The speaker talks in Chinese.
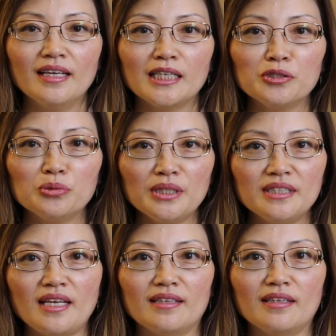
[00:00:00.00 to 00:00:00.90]
那最
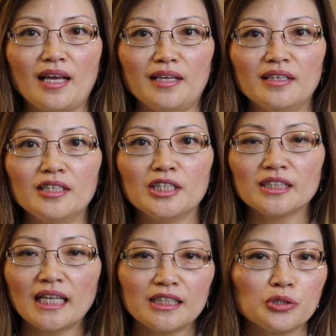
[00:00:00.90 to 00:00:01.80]
简单也
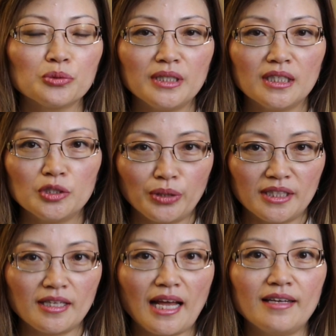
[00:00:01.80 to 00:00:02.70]
是大家最能
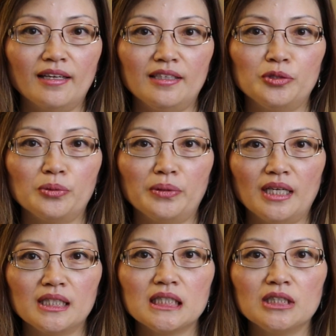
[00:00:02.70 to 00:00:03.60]
承担的一种
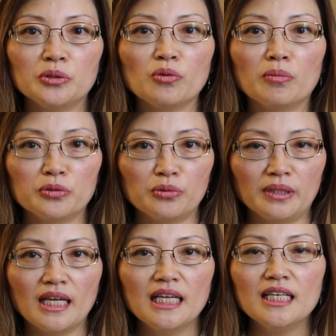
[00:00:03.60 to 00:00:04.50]
呢，就是我们说
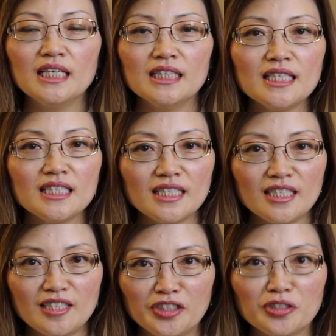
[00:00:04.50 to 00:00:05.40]
的定
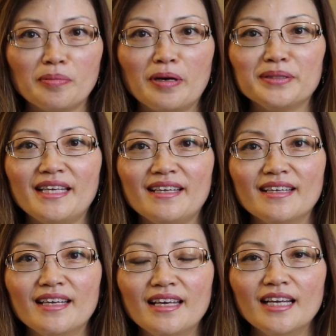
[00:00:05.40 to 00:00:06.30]
期人寿保险。
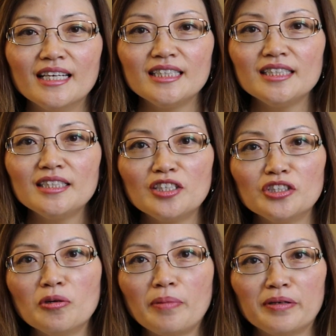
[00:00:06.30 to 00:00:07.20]
定期人
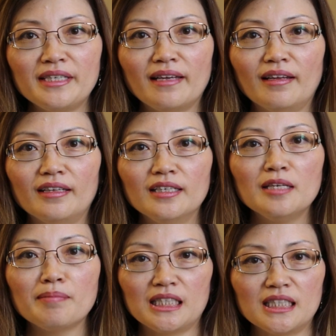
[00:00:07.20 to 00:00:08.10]
寿保险呢，你可
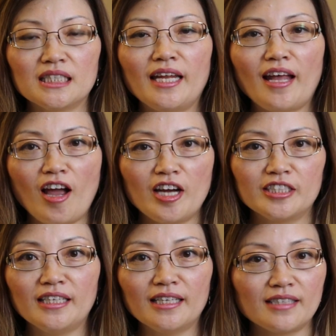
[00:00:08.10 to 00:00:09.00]
以买十年、二
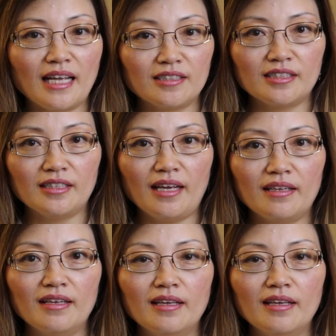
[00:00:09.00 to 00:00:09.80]
十年、三十年。